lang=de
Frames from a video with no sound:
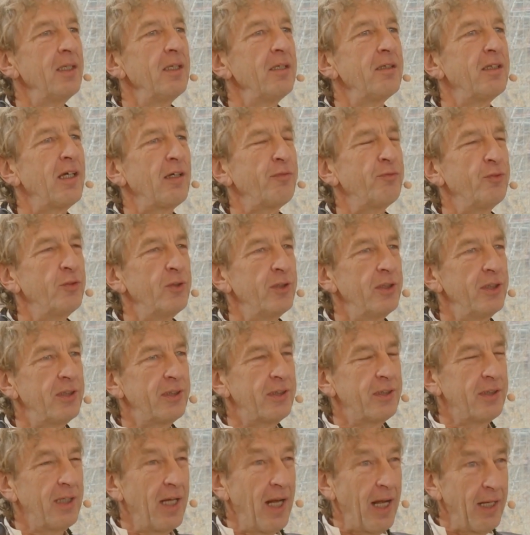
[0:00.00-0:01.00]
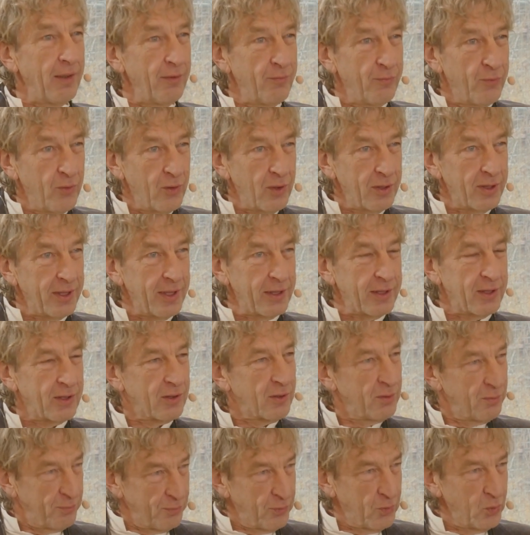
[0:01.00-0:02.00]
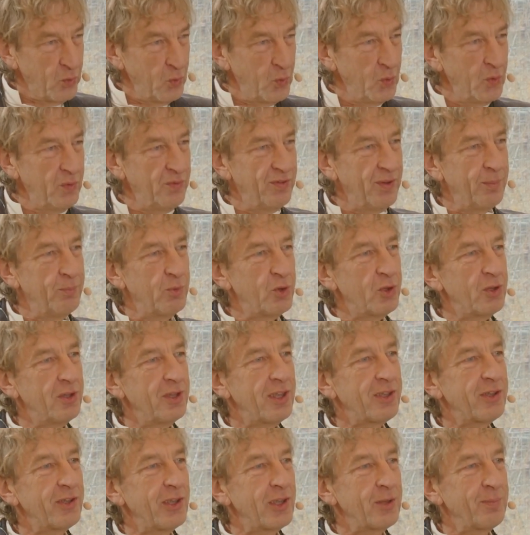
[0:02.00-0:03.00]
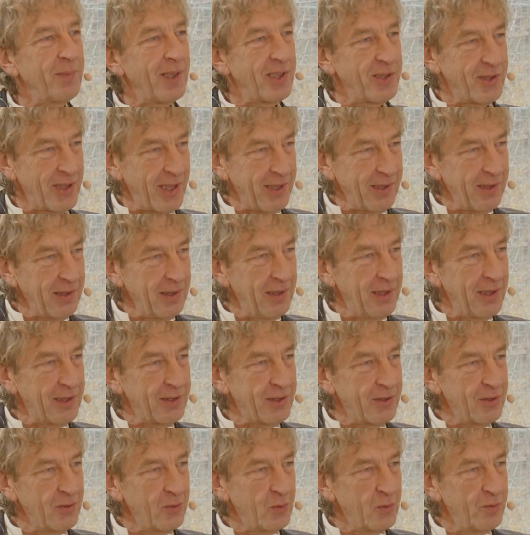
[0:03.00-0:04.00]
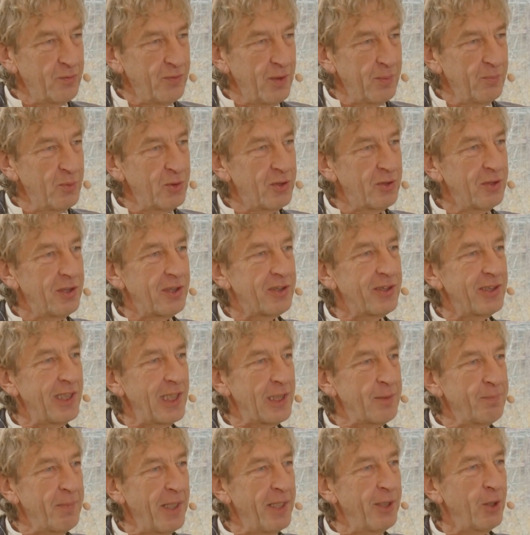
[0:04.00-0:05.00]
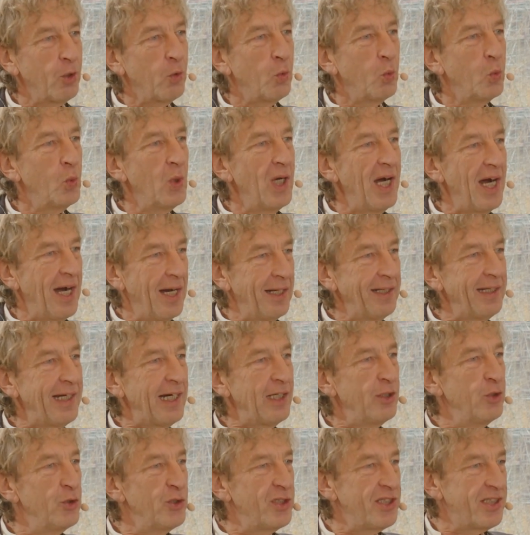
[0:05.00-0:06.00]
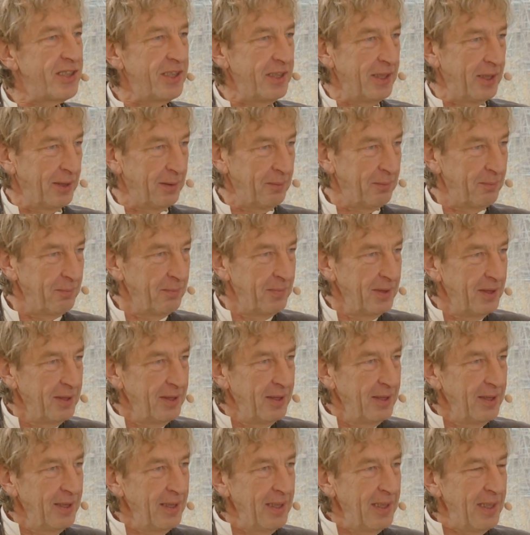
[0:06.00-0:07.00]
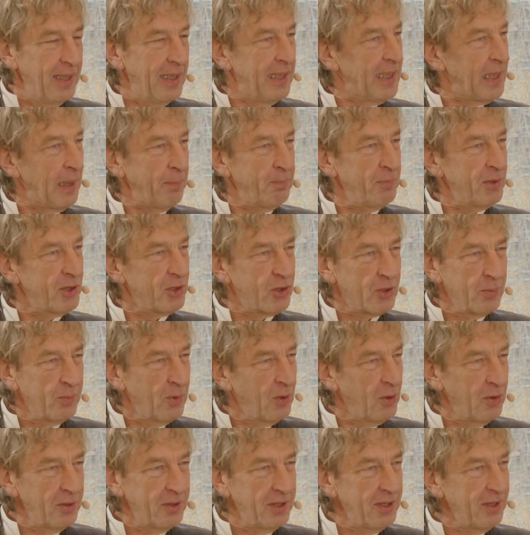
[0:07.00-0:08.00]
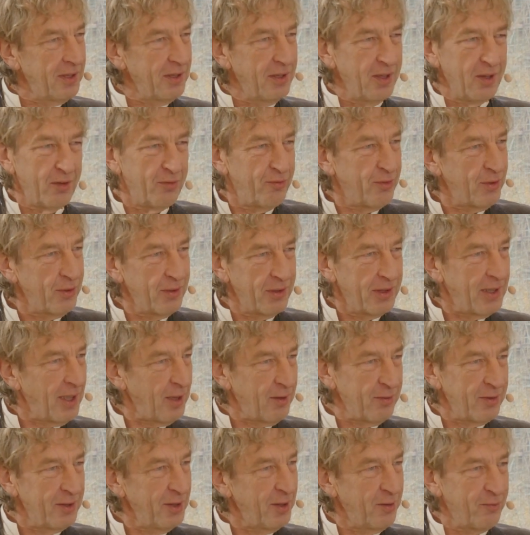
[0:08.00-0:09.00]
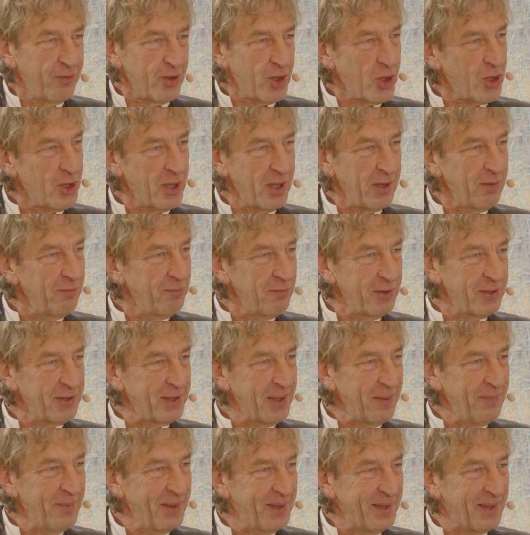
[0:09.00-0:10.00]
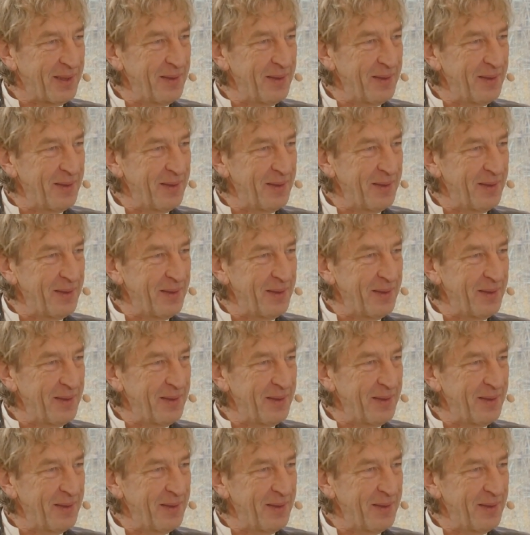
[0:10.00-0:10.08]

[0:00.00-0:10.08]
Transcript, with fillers: dafür ist eine Antwort jetzt zu früh, wir müssen das erstmal sacken lassen und wir müssen das erstmal in Ruhe analysieren. Ich habe bis zum heutigen nicht, Tag nicht verstanden, was damit